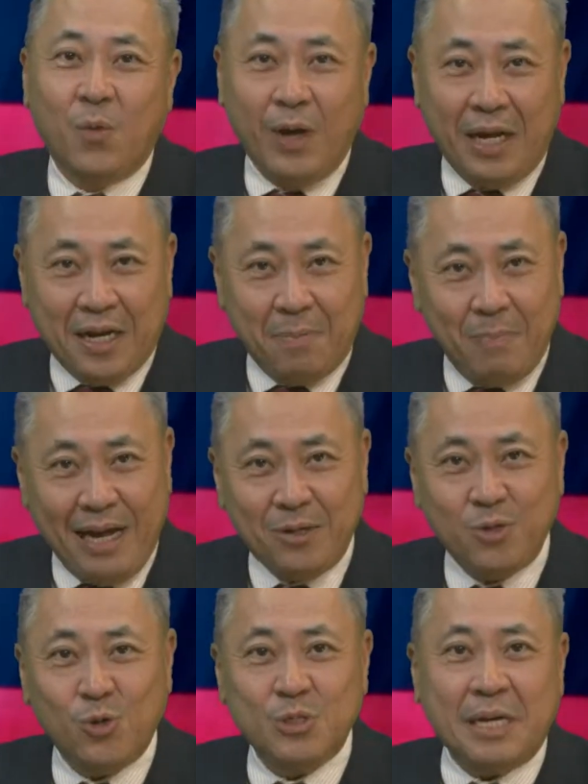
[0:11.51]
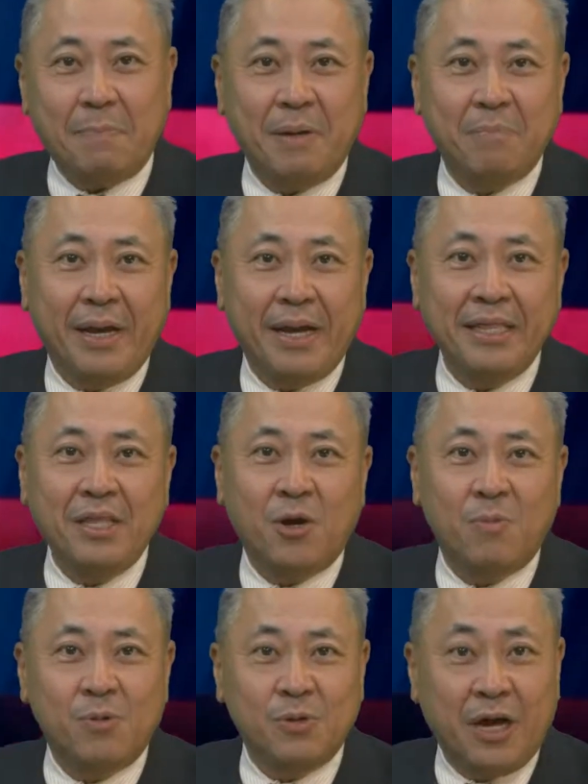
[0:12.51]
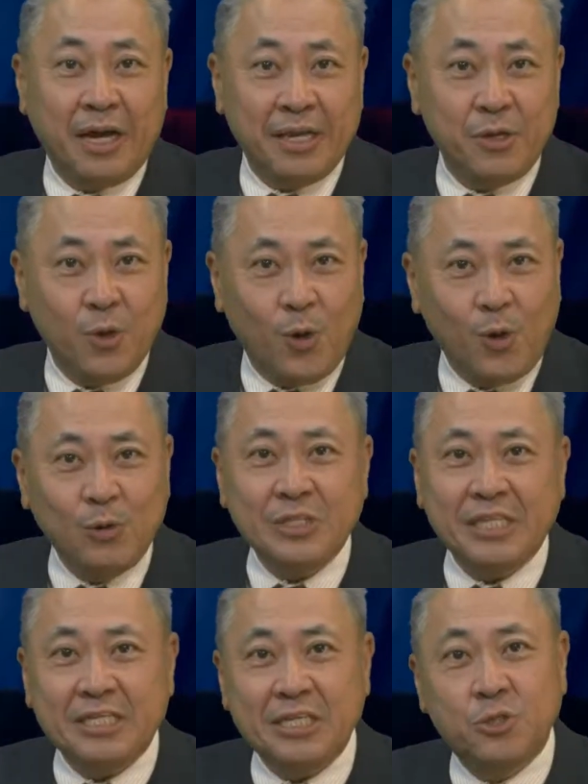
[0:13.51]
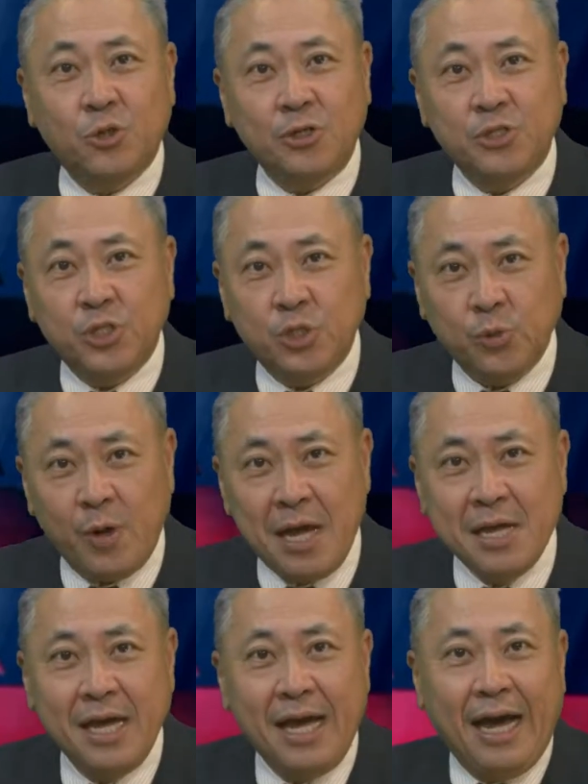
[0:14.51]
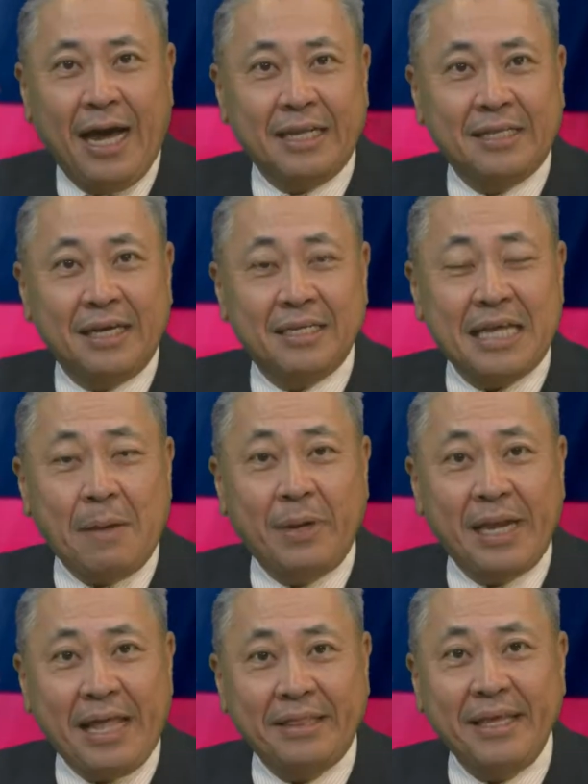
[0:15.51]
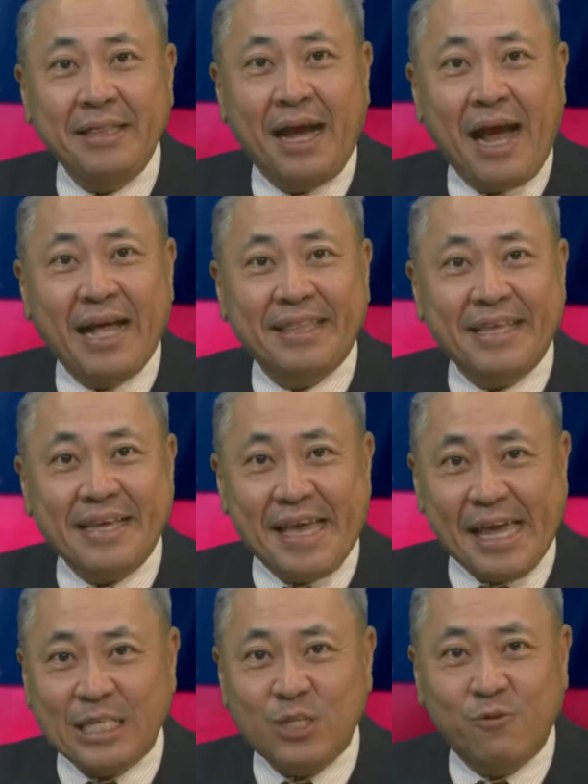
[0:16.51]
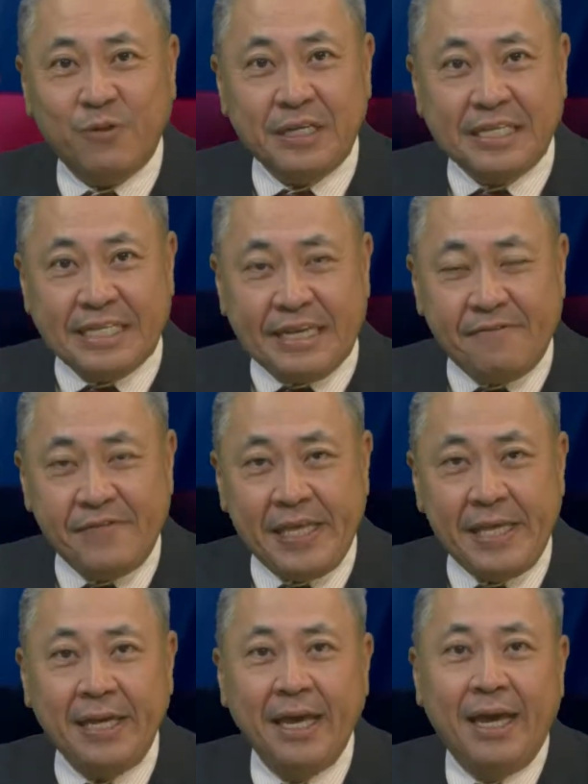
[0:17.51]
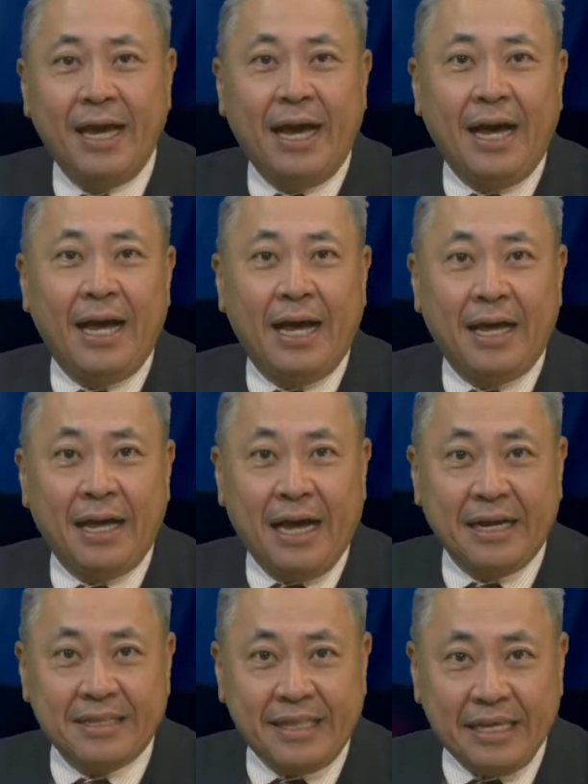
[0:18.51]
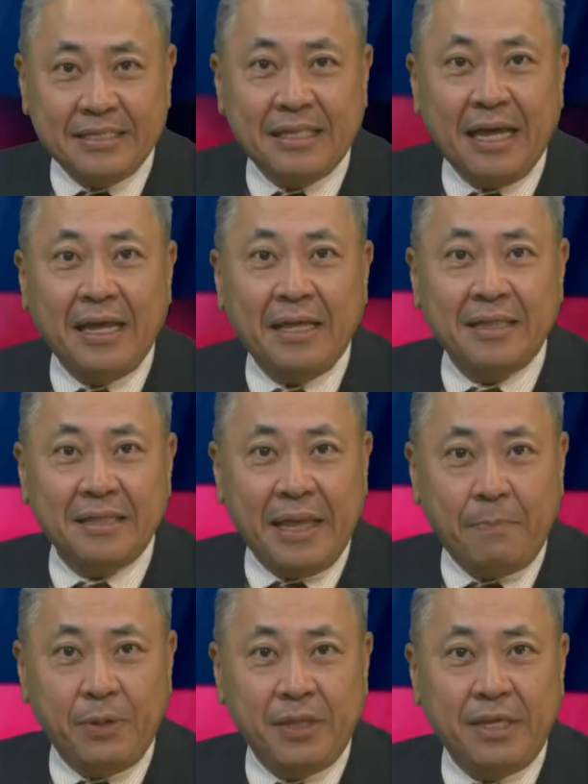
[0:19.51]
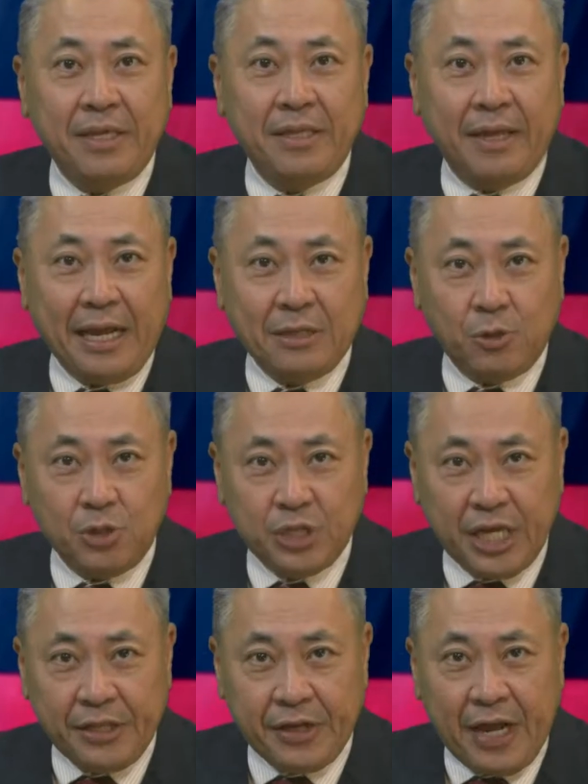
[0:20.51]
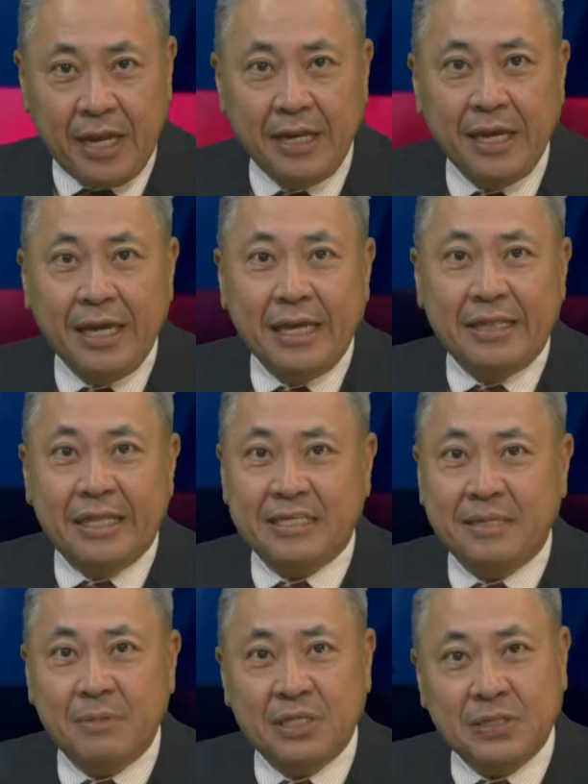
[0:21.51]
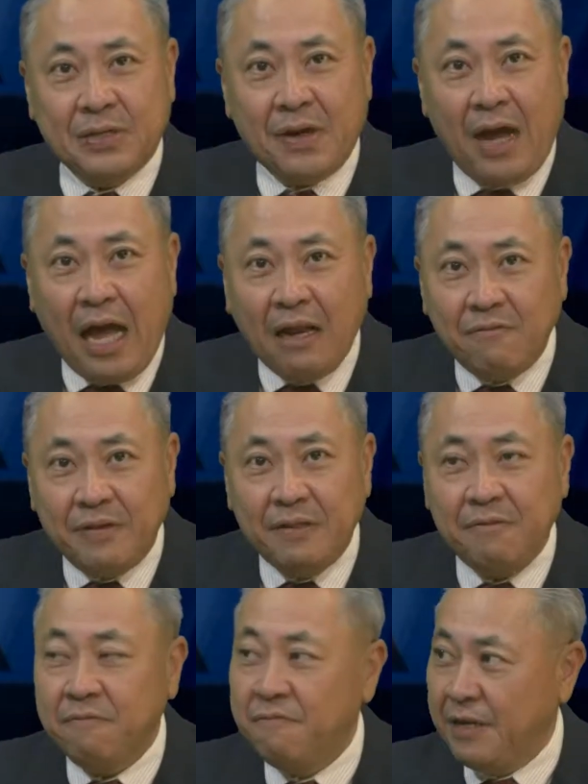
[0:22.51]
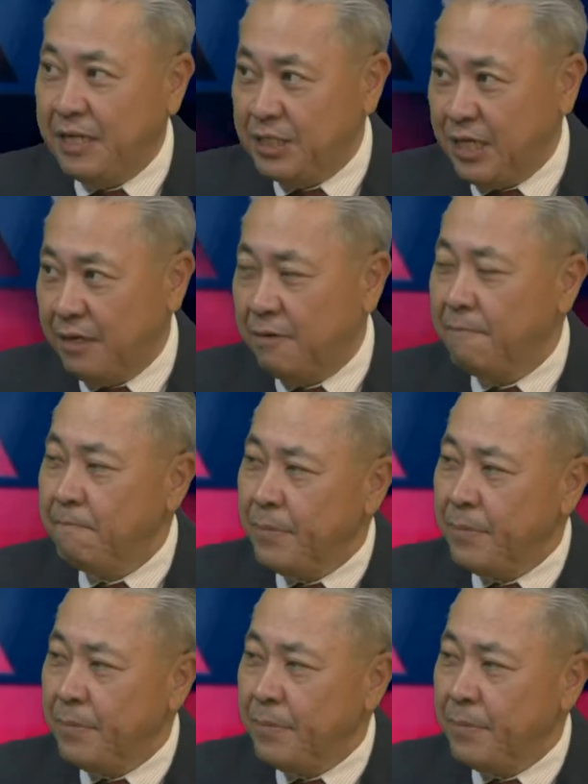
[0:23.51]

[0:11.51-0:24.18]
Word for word: Welcome back to Usapang Bayan. Ako po ang inyong host na si George Chua at kasama natin ang ating guest for this evening, uh, ang TESTA Deputy Director General na si Mr. Alvin Feliciano.